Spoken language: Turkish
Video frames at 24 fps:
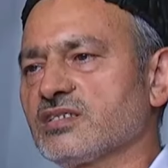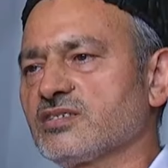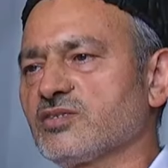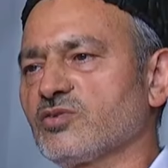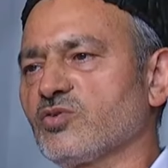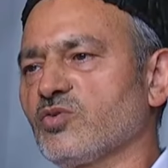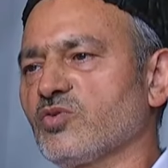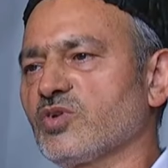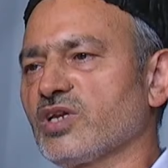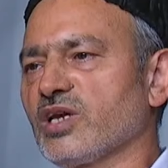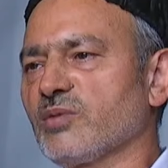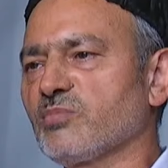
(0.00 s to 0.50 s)
için
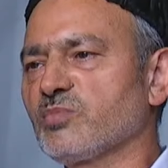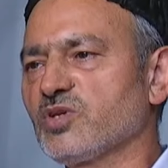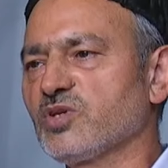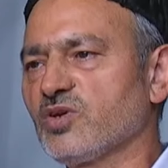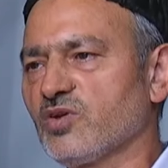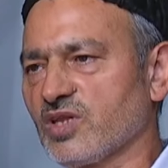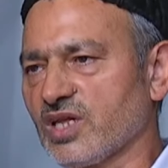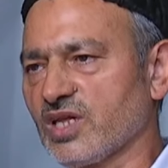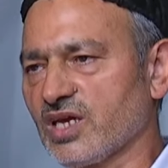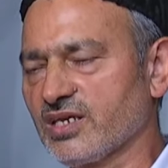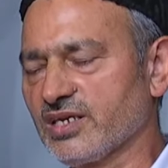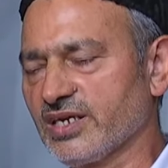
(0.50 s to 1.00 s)
önemli
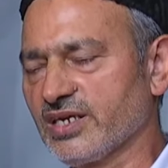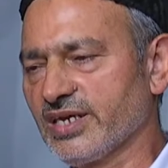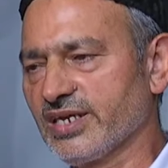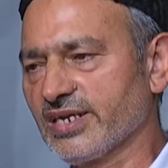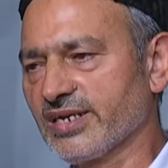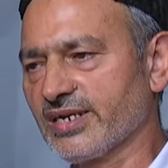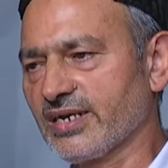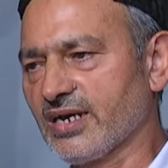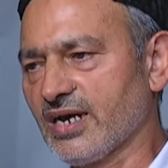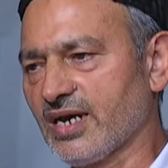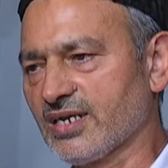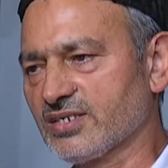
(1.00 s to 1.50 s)
olan
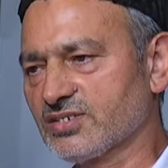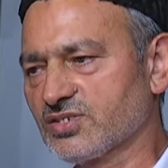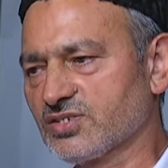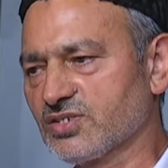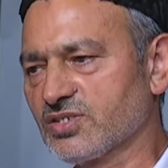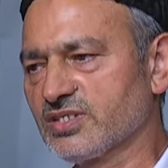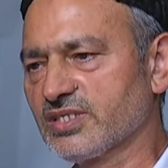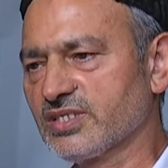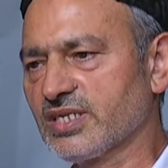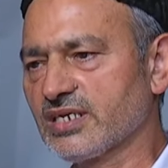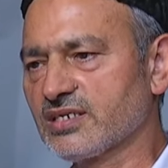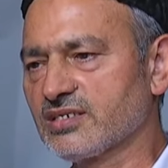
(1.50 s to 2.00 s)
eğer
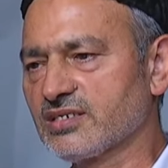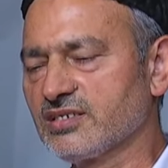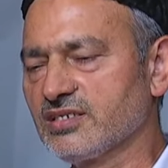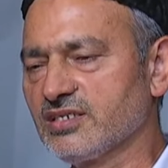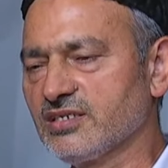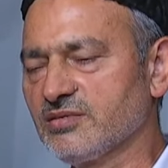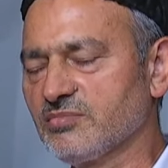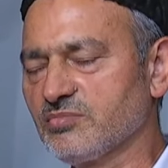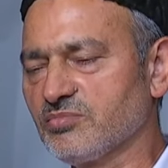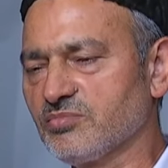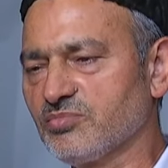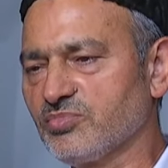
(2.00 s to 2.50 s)

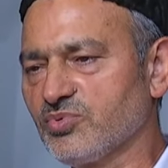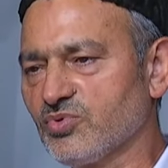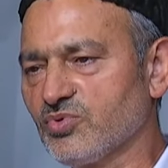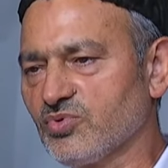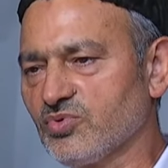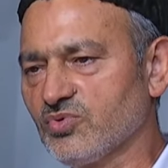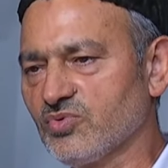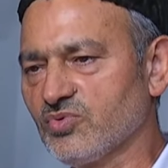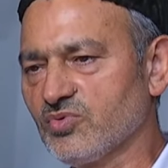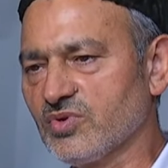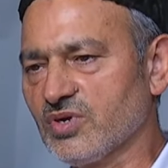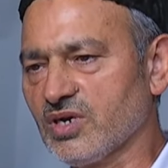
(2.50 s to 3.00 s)
karşındaki
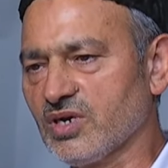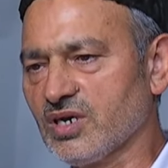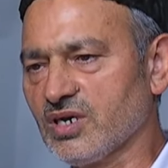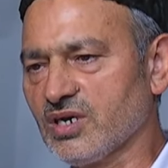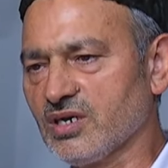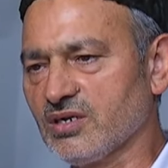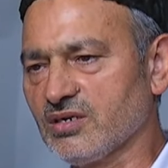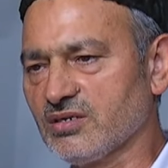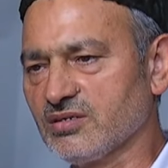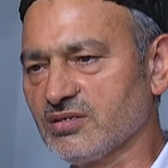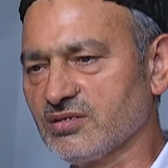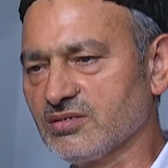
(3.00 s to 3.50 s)
bu
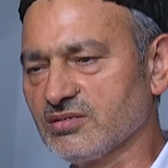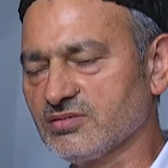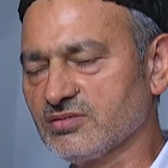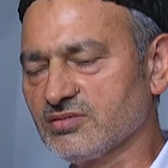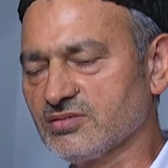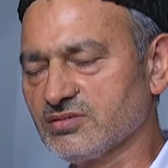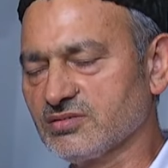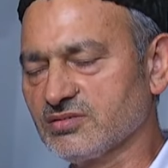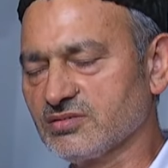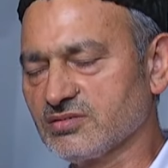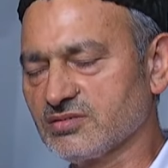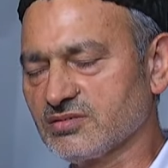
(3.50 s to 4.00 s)

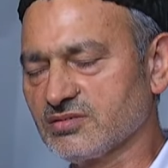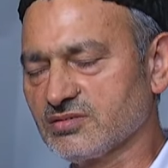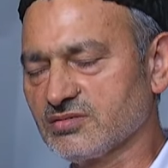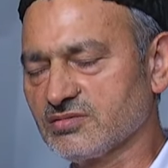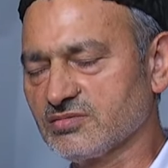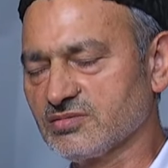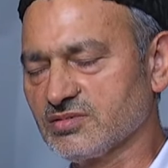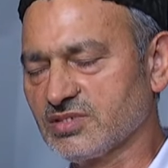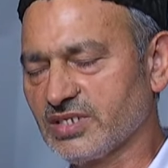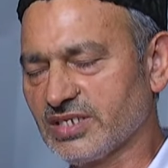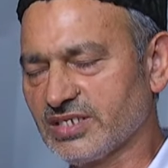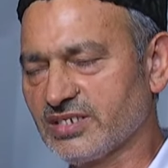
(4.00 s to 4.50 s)

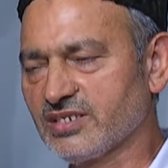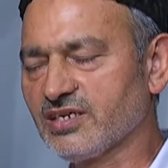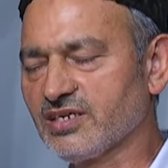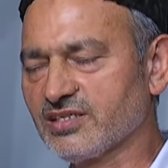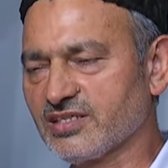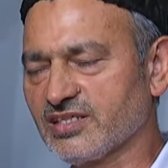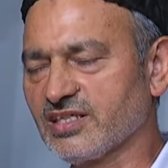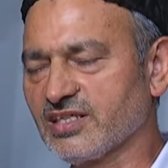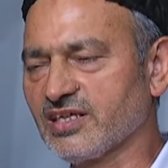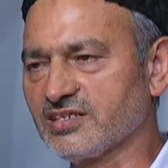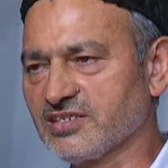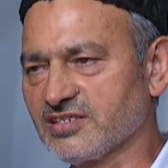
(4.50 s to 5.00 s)

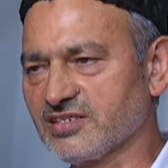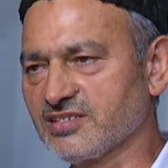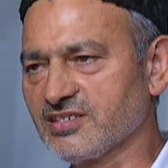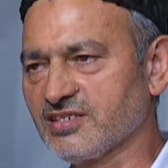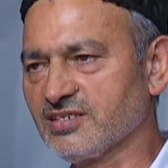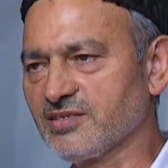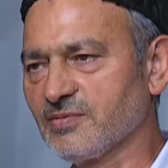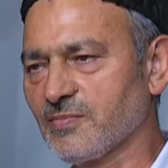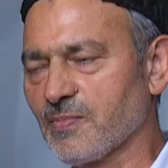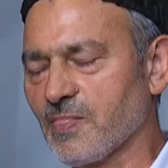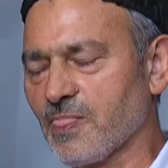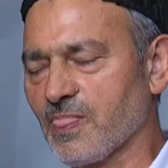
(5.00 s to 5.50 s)
nasihat eden
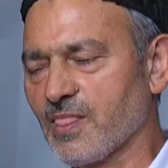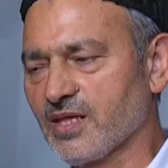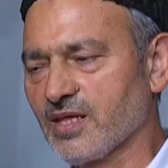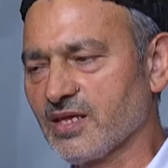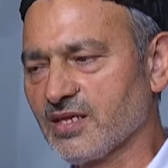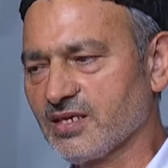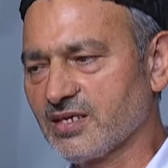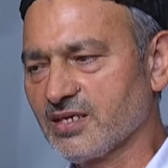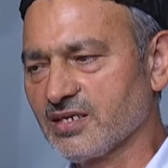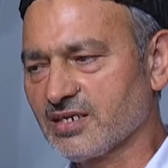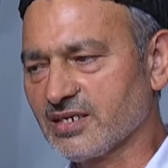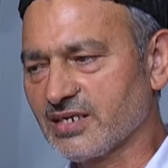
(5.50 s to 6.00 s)
kişi
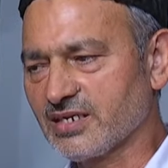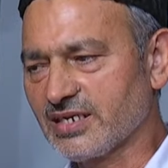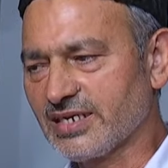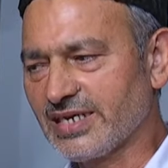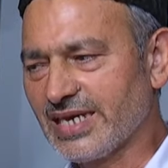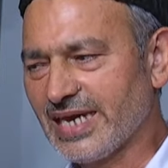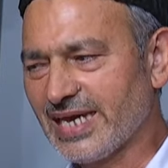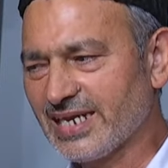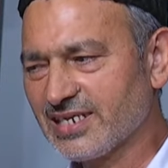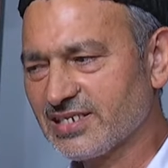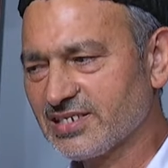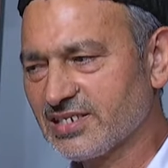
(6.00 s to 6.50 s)

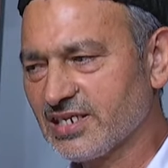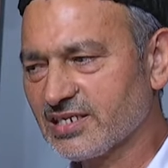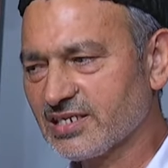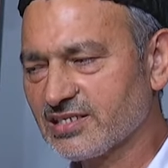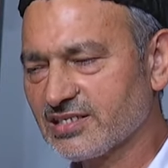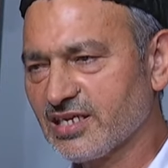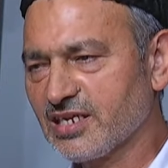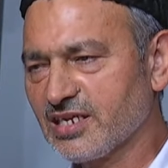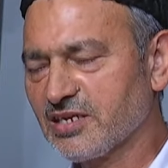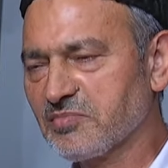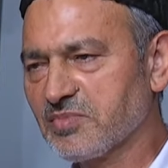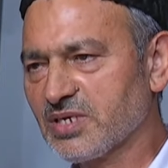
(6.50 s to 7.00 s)

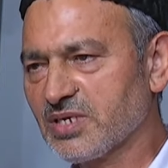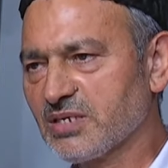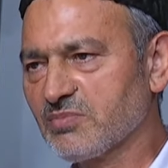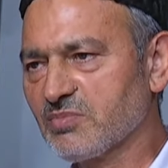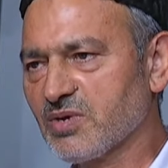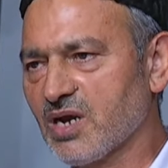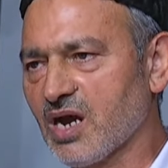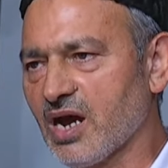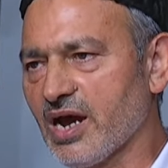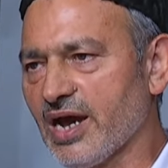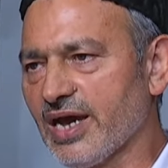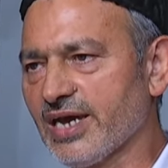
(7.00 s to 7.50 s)
gerçekten benim
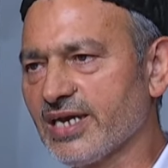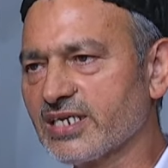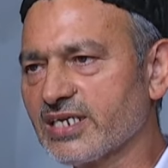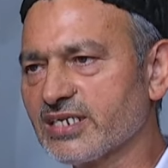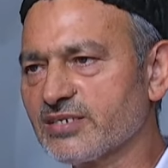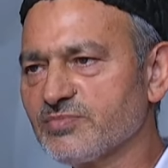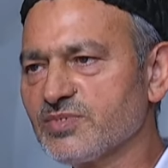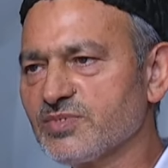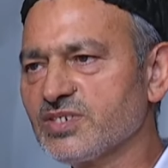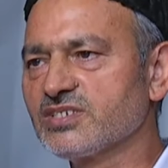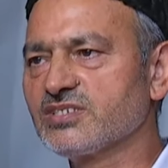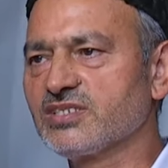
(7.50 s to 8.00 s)

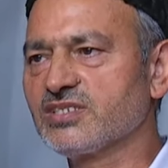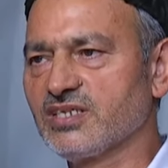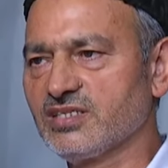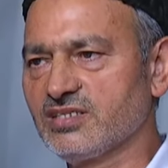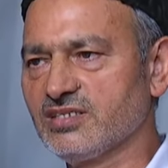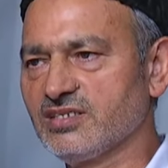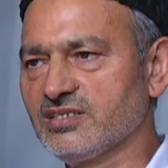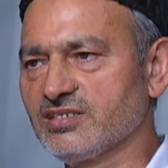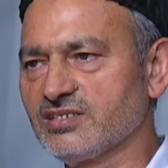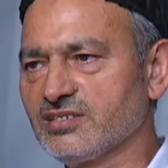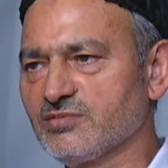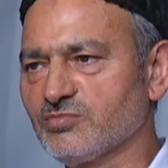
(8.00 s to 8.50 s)
hayrımı
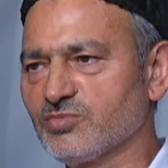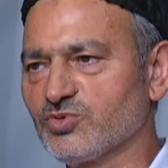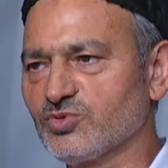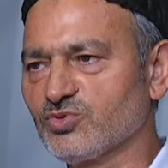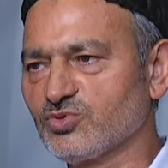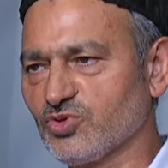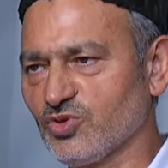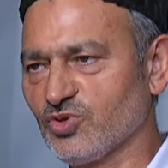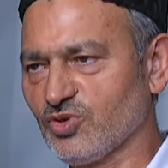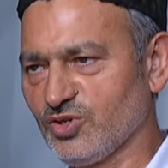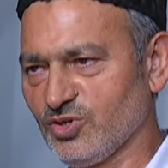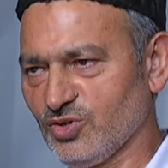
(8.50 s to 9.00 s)
istediği için bunu
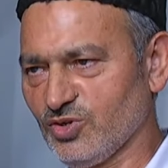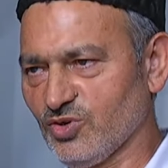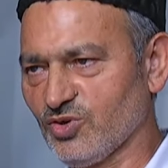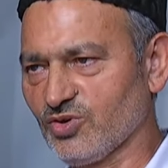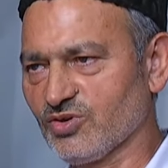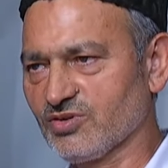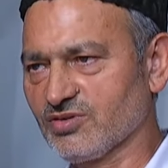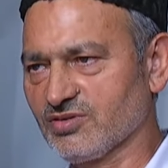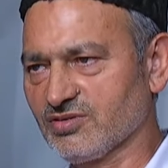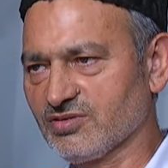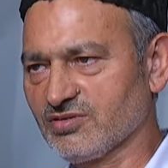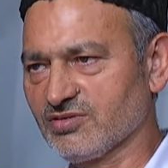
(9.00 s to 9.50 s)

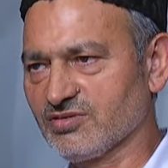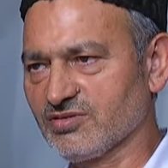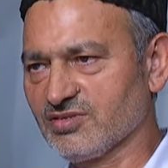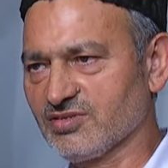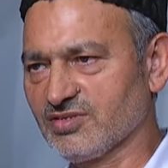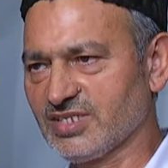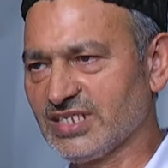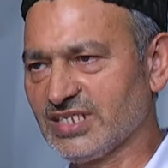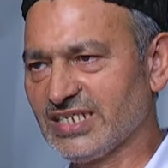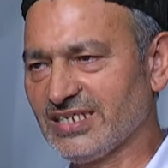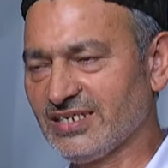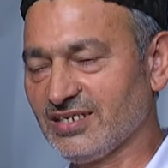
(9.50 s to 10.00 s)
söylüyor
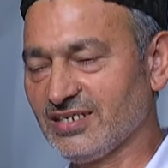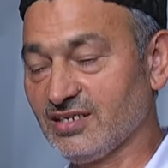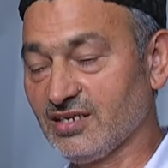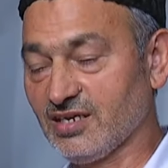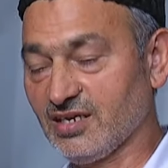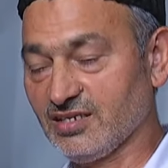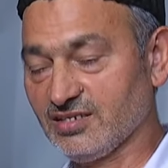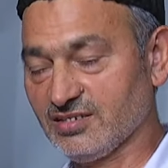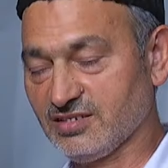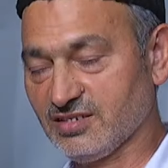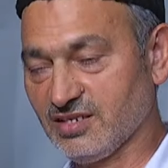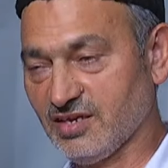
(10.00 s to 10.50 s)
diye
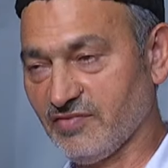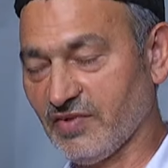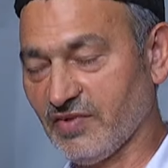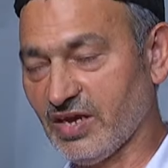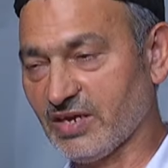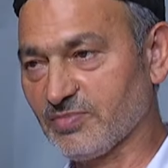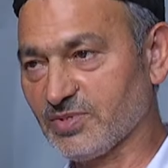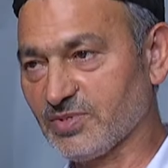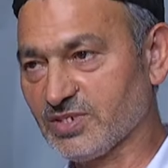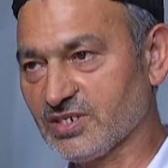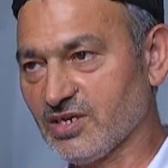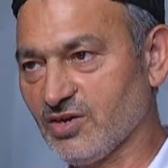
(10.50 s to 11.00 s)
inancına
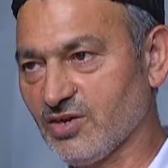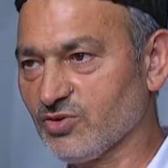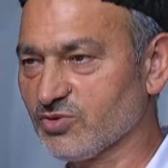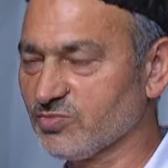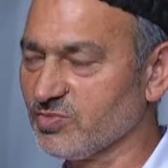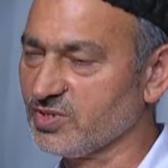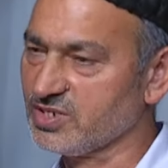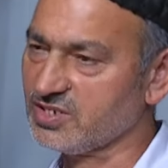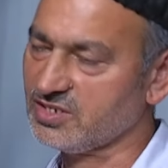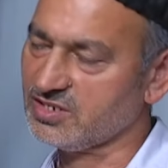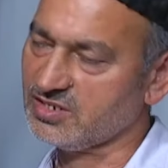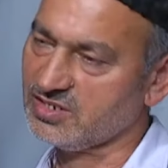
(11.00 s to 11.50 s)
varmışsa o
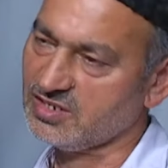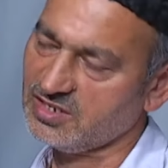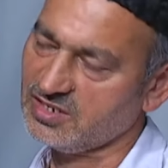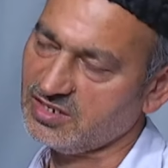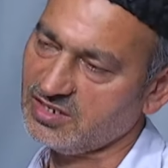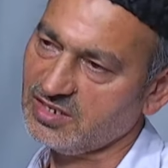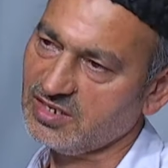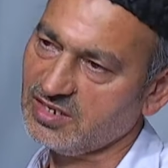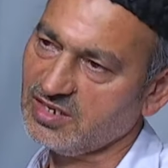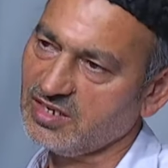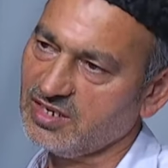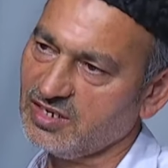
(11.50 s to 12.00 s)
zaman sizin
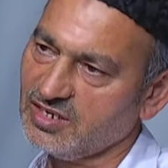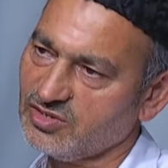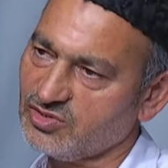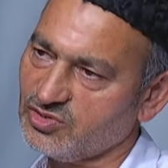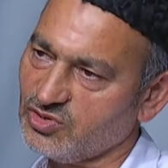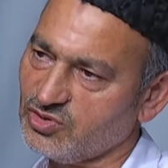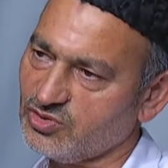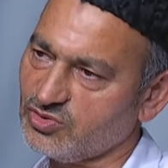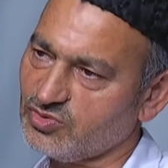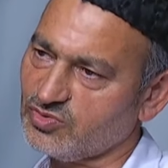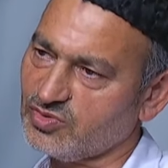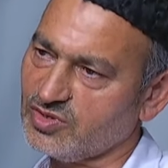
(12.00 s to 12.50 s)

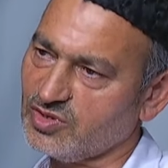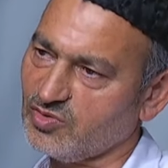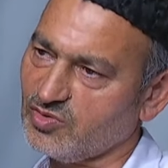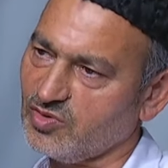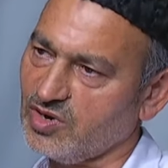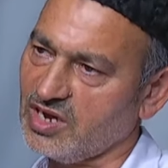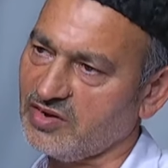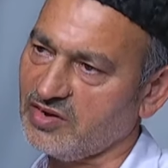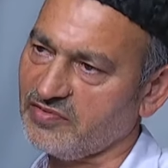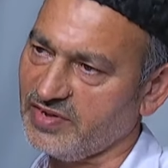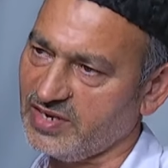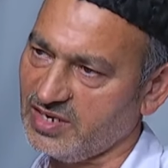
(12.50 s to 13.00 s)
sözünüze
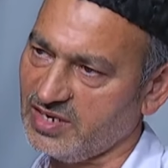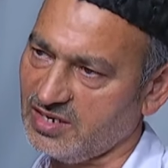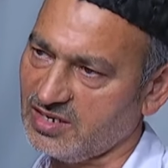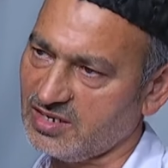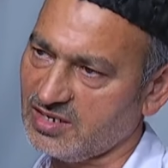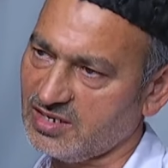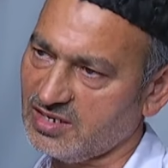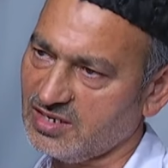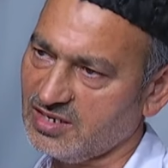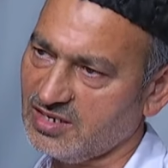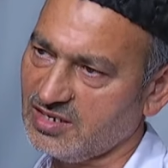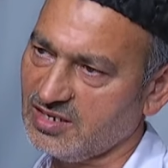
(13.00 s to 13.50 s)
kulak verir.